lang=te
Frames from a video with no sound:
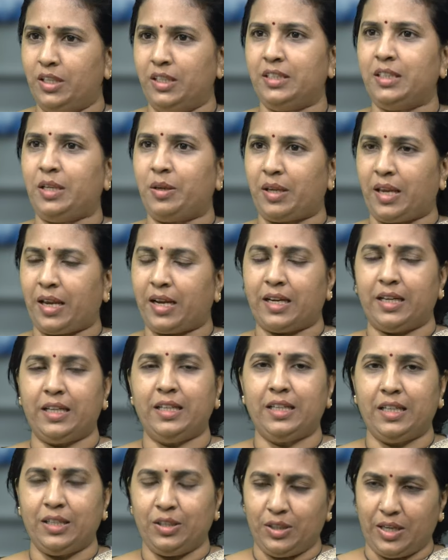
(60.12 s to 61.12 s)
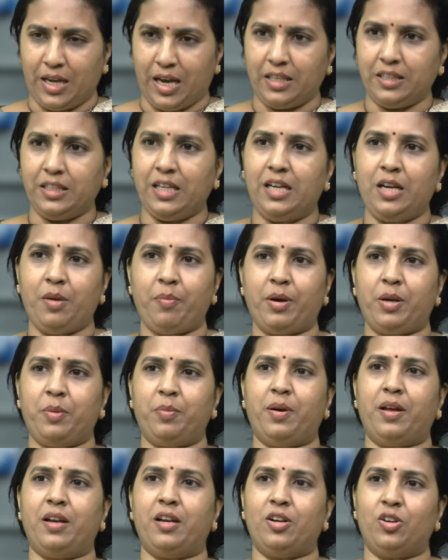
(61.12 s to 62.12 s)
అనేది ఎక్కడైనా నీ ఐదేళ్ల
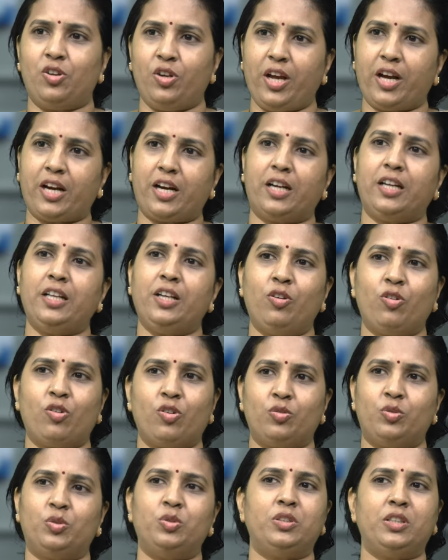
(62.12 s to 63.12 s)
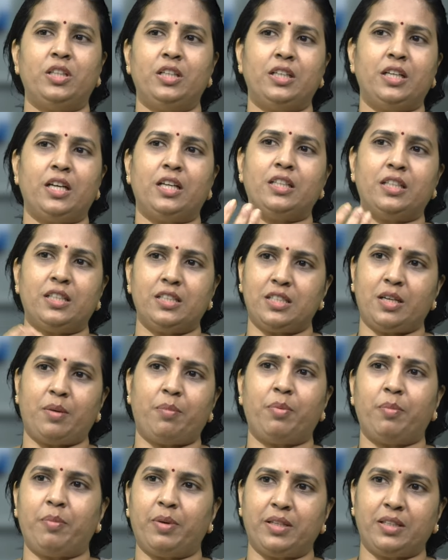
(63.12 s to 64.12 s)
పరిపాలనలో ఎక్కడైనా ఒక గుడ్ థింగ్ ఏదైనా
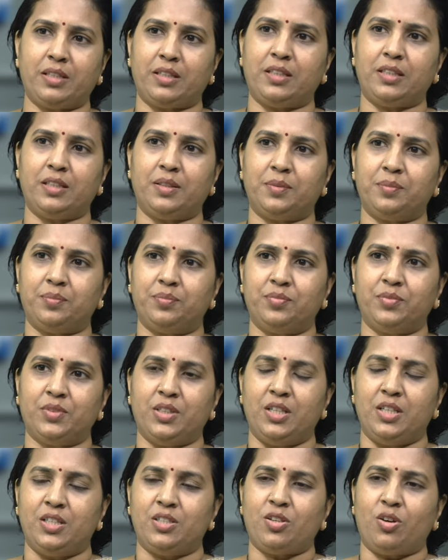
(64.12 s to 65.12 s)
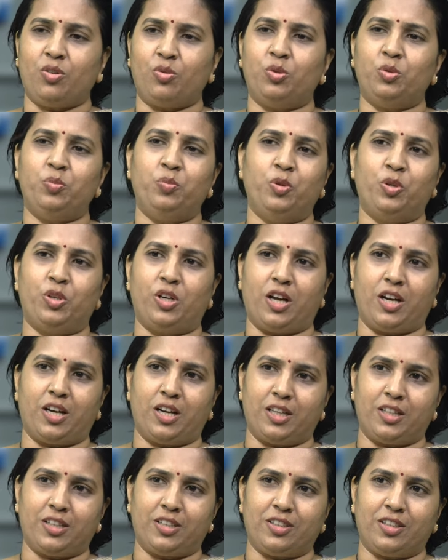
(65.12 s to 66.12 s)
చెప్పమనండి సో గుడ్ బుక్ అని
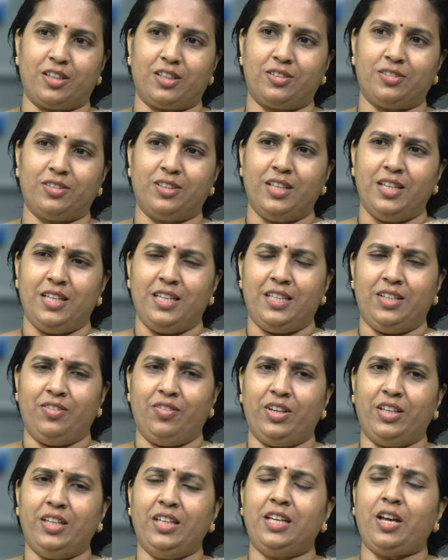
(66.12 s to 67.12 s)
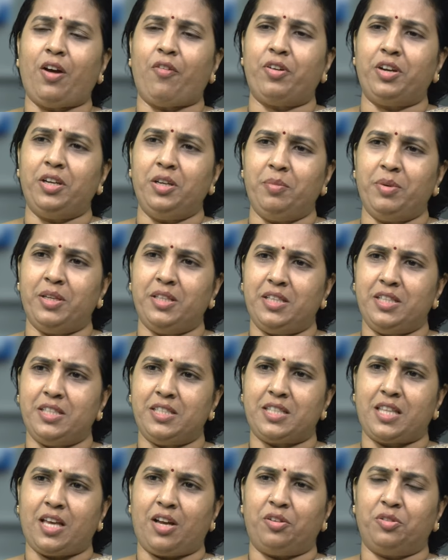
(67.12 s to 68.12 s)
అంటున్నాడు ఇవన్నీ ఎవరిని
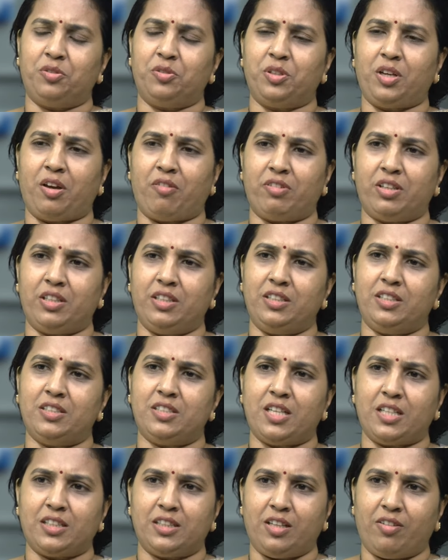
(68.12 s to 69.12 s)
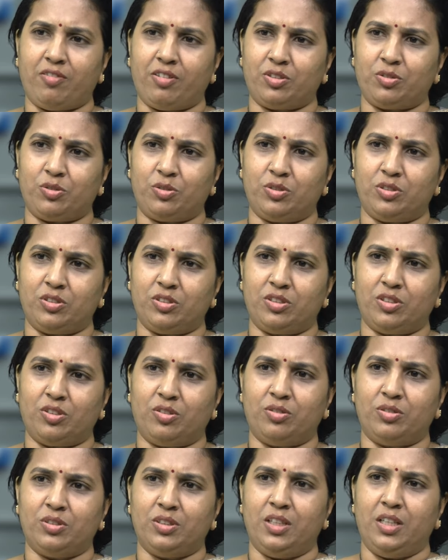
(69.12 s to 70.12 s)
బెదిరిస్తాడు ఎవరిని ఇది చేద్దాం
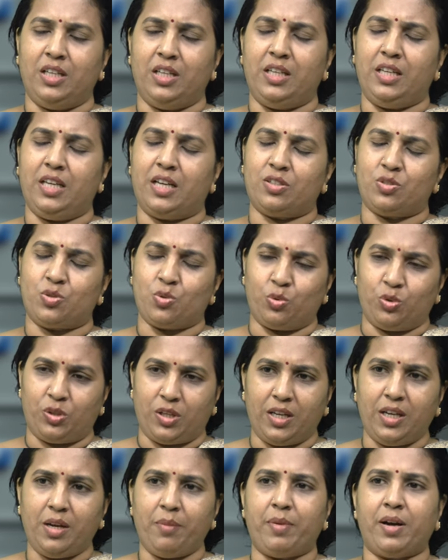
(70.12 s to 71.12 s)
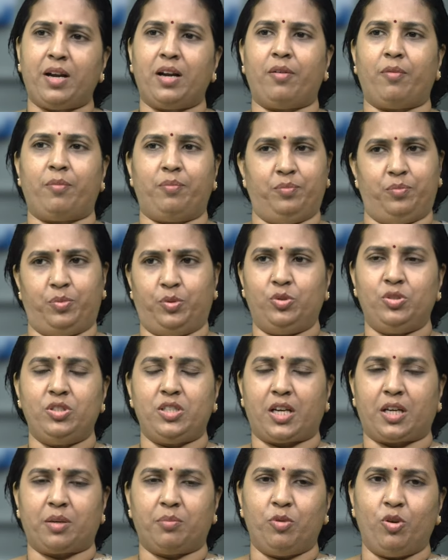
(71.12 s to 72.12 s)
అనుకుంటున్నావు నీకు సూట్ అయ్యే మా ఇప్పుడు
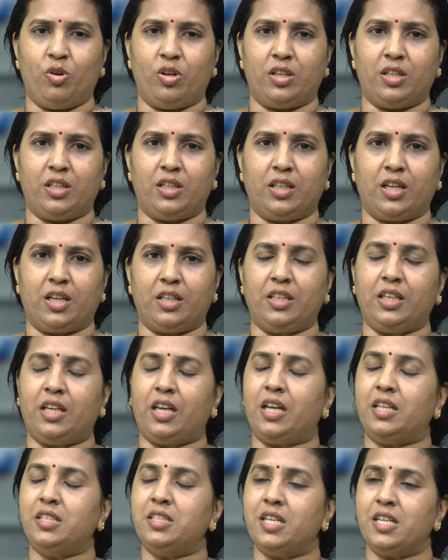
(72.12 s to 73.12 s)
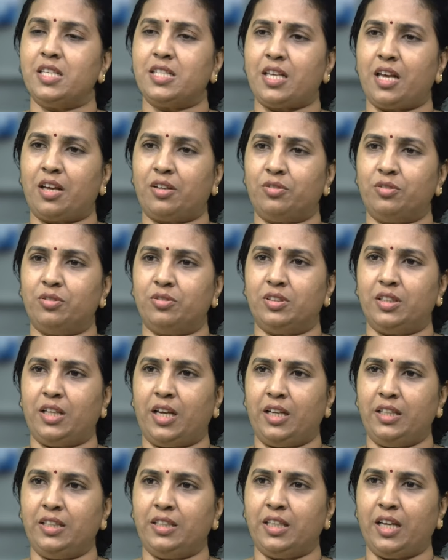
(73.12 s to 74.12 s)
జగన్మోహన్ రెడ్డి గారు ఏం చేశారు
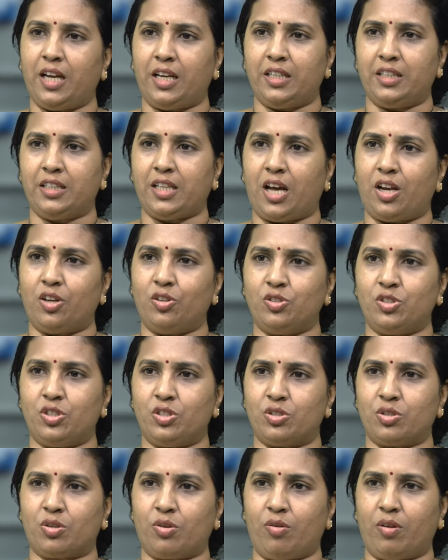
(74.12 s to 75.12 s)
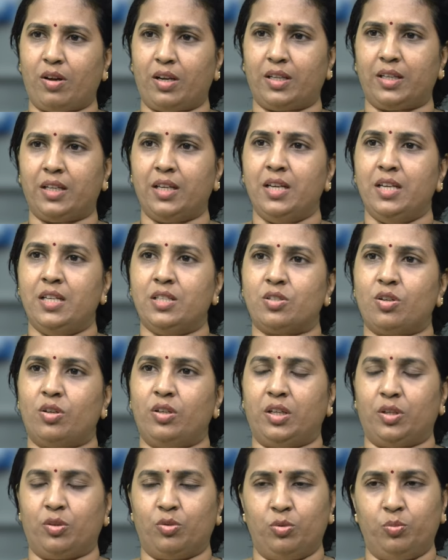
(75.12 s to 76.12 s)
ఏంటి అనేది ఆలోచించుకోవాలి సో
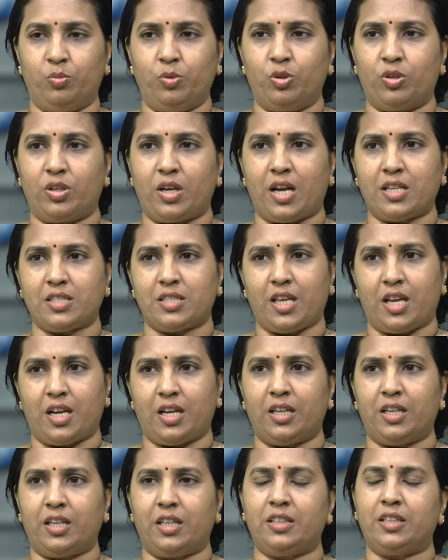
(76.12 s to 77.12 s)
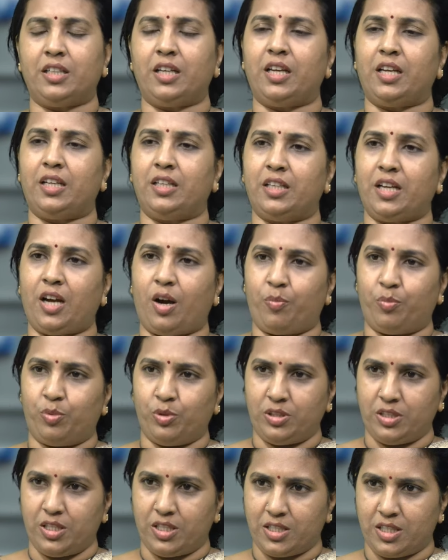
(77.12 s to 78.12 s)
నీకు గుడ్ బుక్ రాస్తాను అంటే ఏంటి
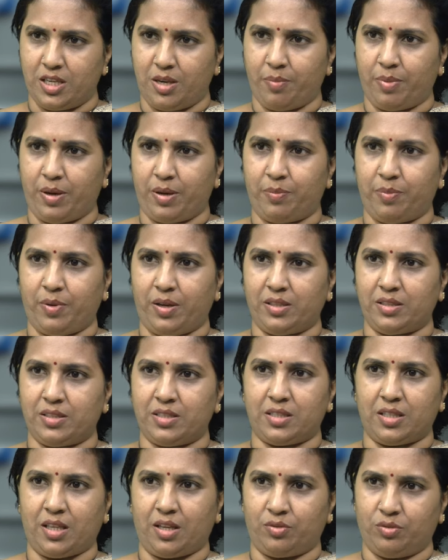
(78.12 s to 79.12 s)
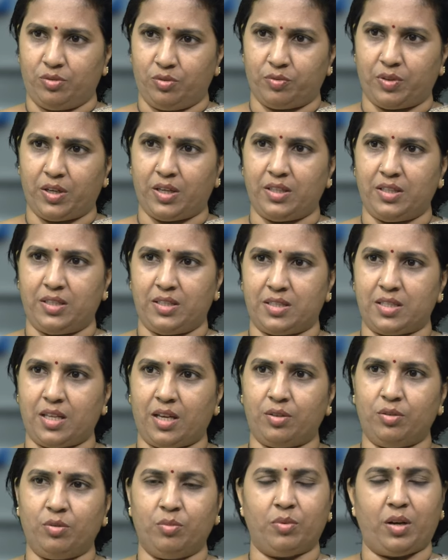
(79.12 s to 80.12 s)
అప్పులు చేసి నేను పరిపాలిస్తాను
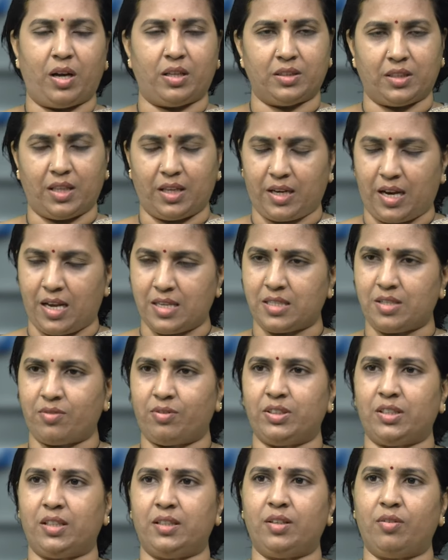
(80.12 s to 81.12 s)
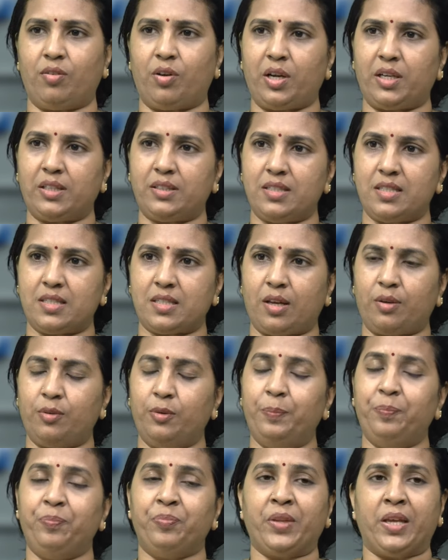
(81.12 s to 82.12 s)
ఇస్తాను అంతా రాష్ట్రం అంతా దివాలా తీస్తాను
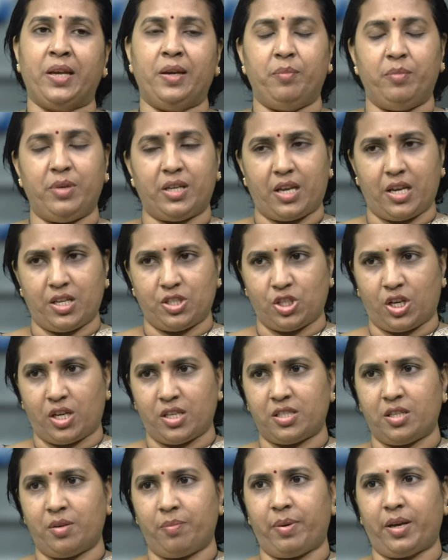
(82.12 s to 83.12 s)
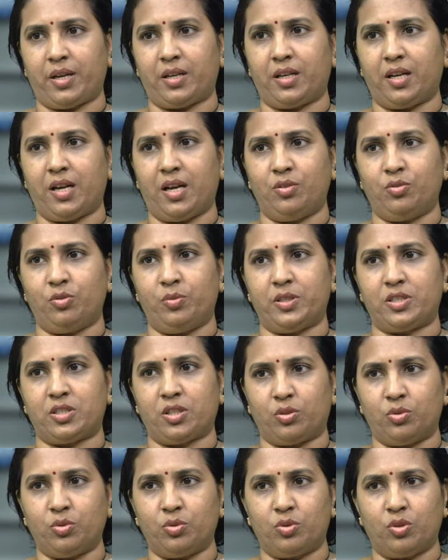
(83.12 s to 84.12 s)
మీకు ఎడ్యుకేషన్ పరంగా నువ్వు
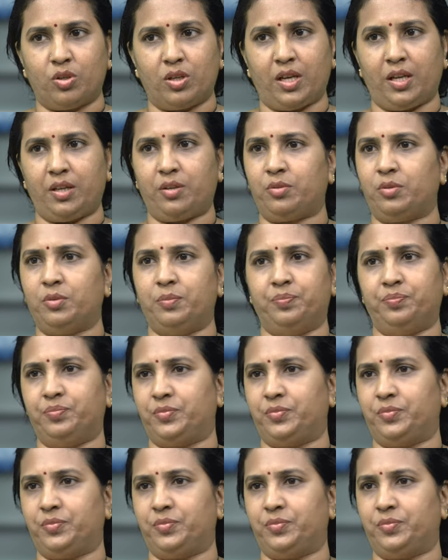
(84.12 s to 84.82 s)
చదువుకోలేరు